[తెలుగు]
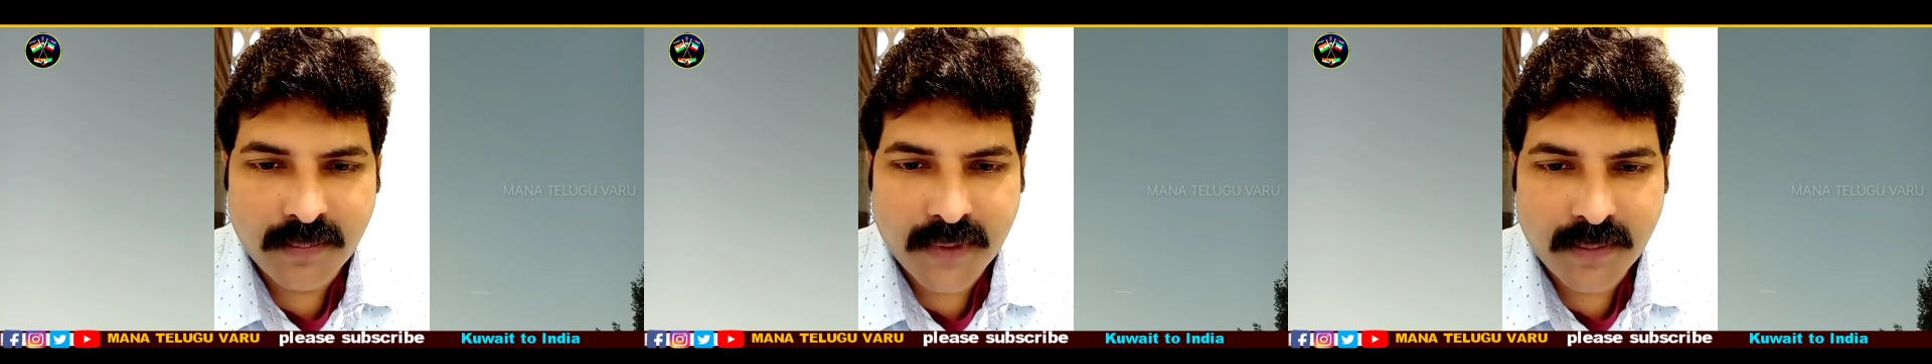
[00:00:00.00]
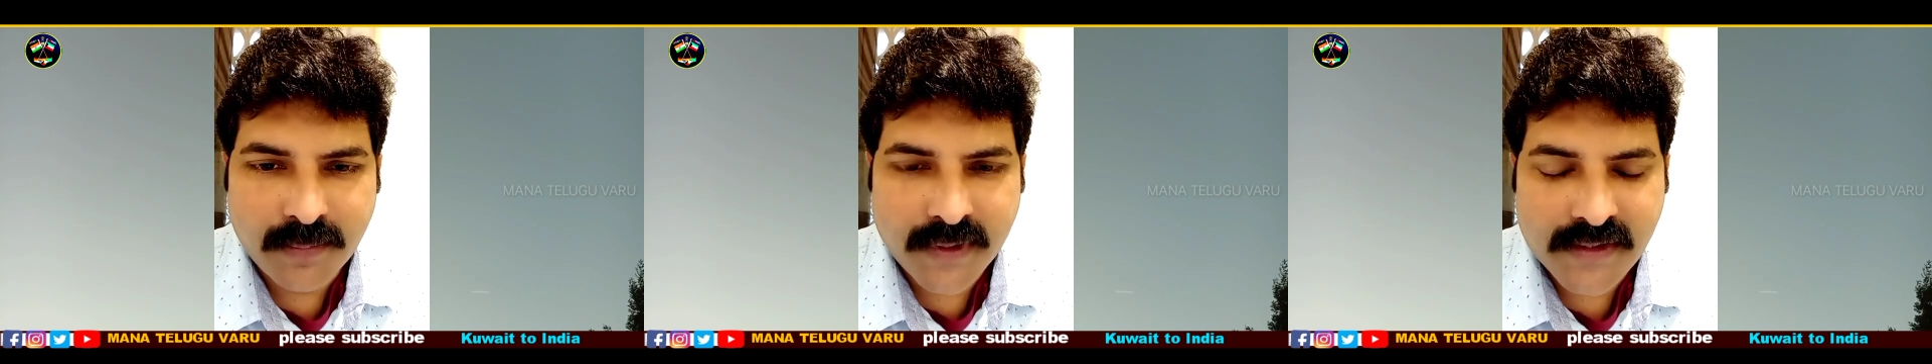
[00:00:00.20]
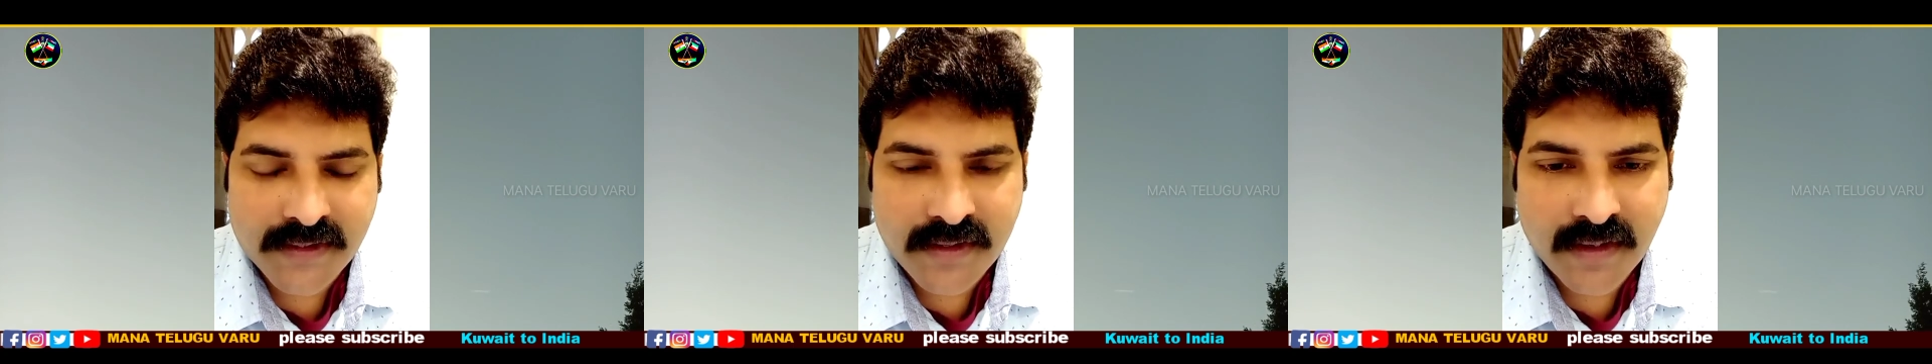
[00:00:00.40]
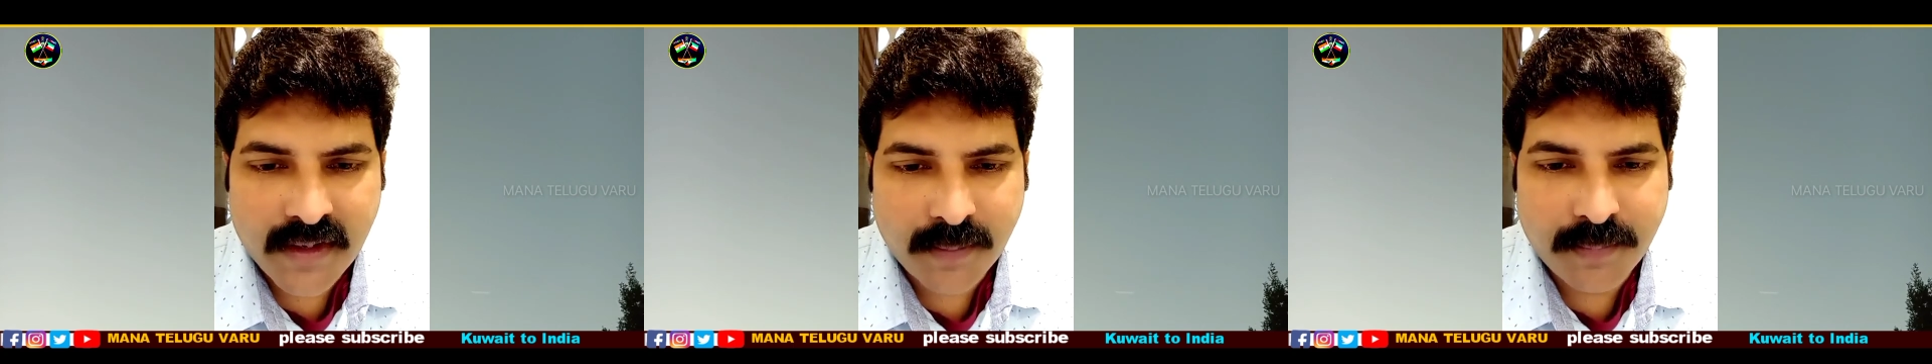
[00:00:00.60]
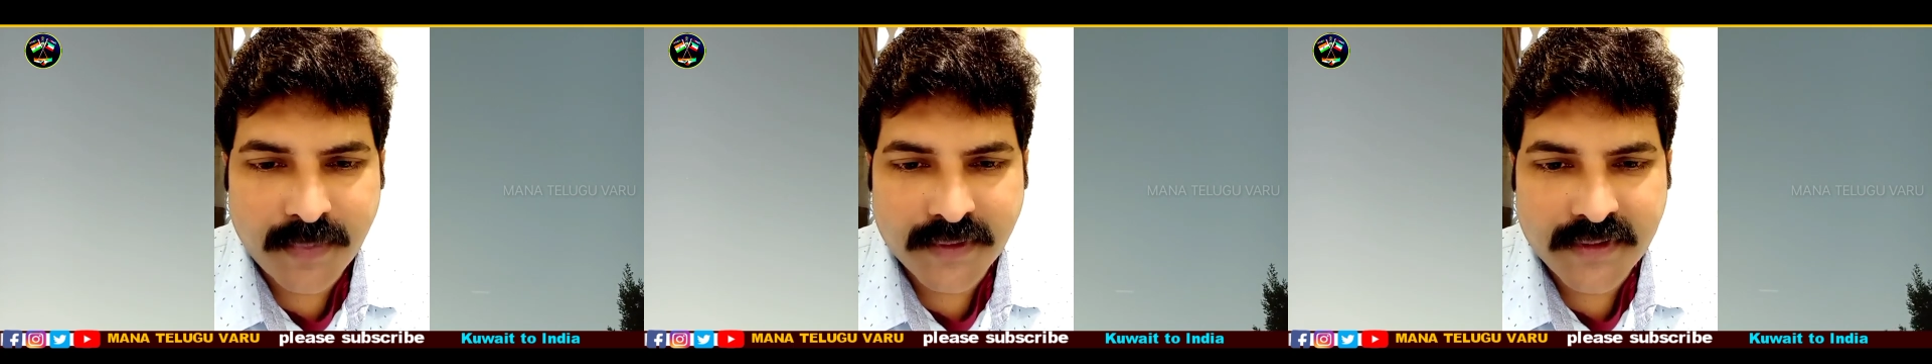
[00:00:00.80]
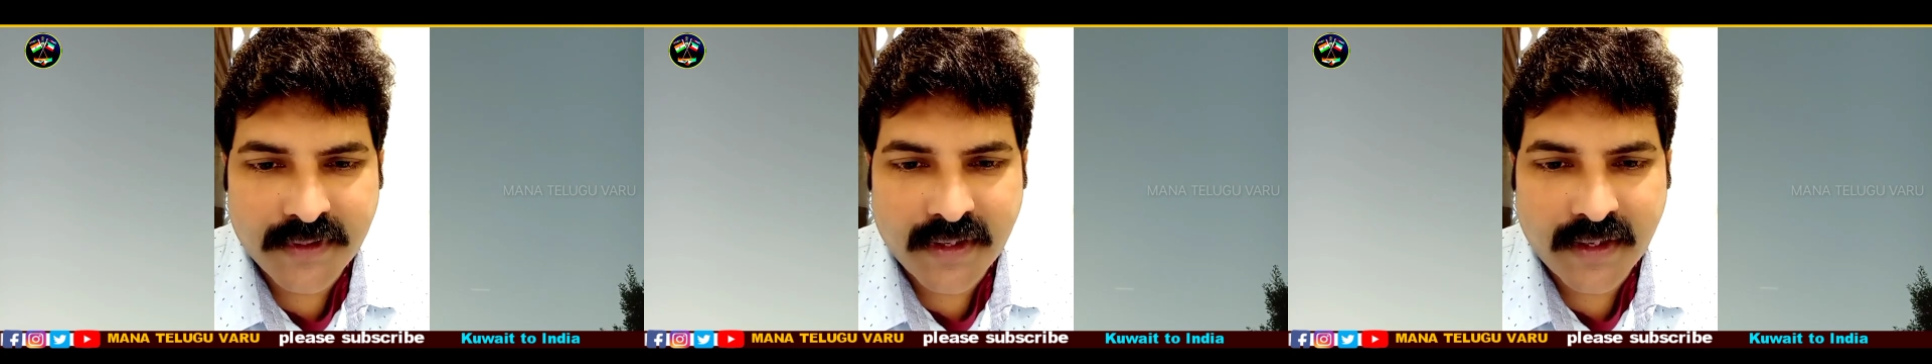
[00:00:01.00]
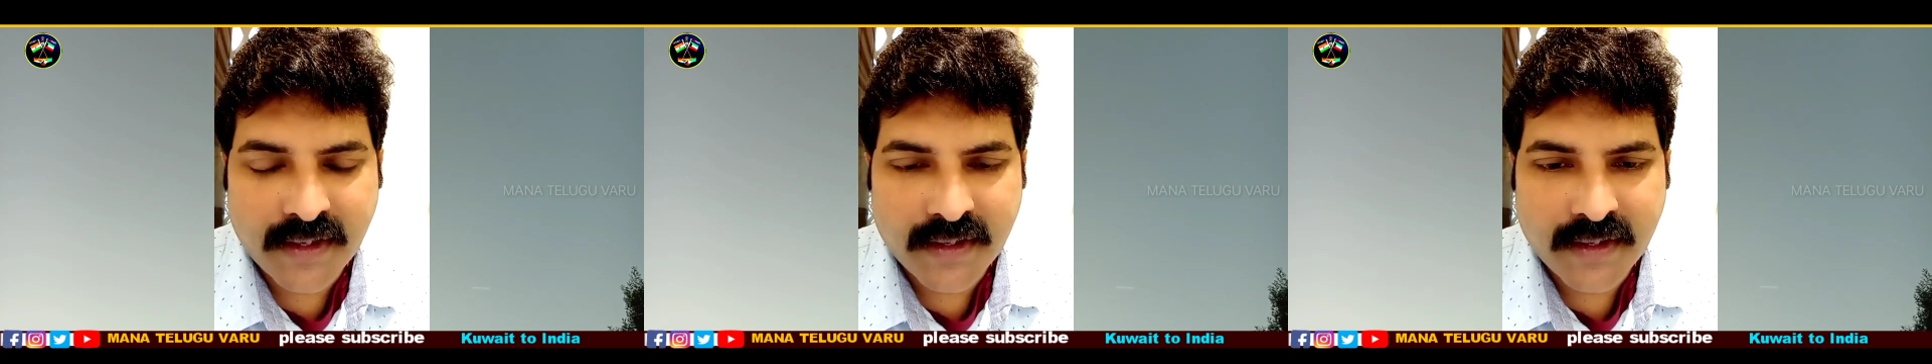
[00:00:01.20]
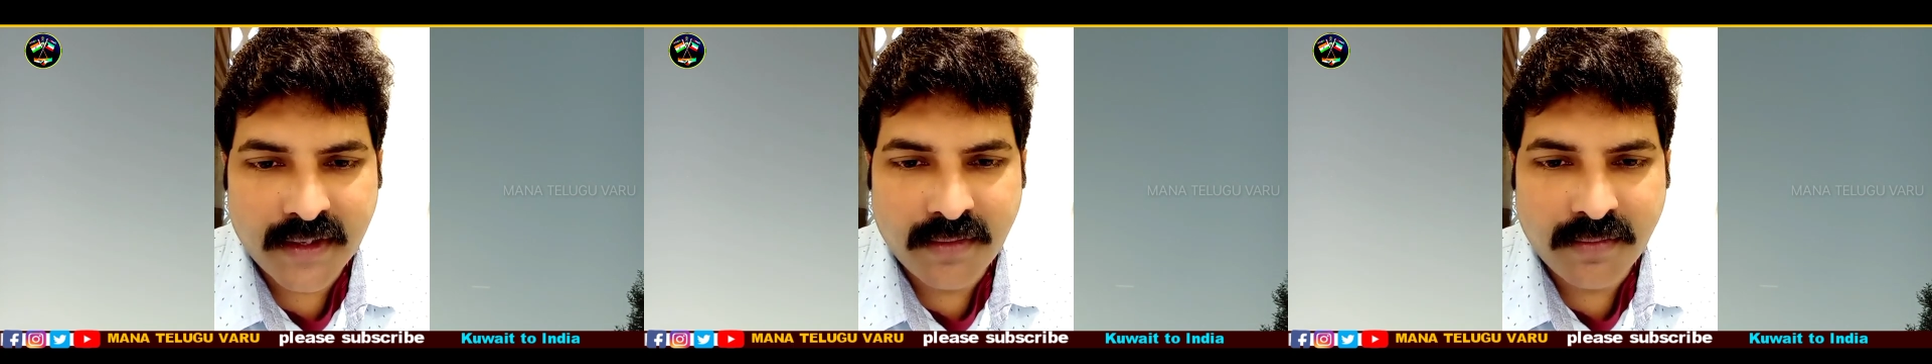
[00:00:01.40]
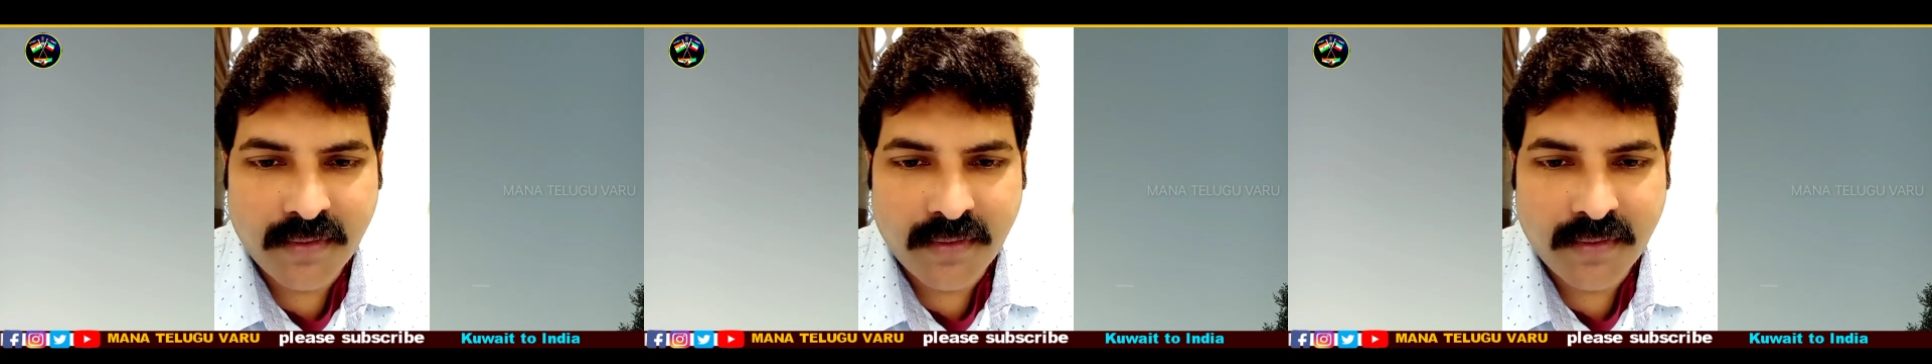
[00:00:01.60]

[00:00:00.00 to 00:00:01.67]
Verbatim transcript: మనం మనుషులు రప్పించడానికి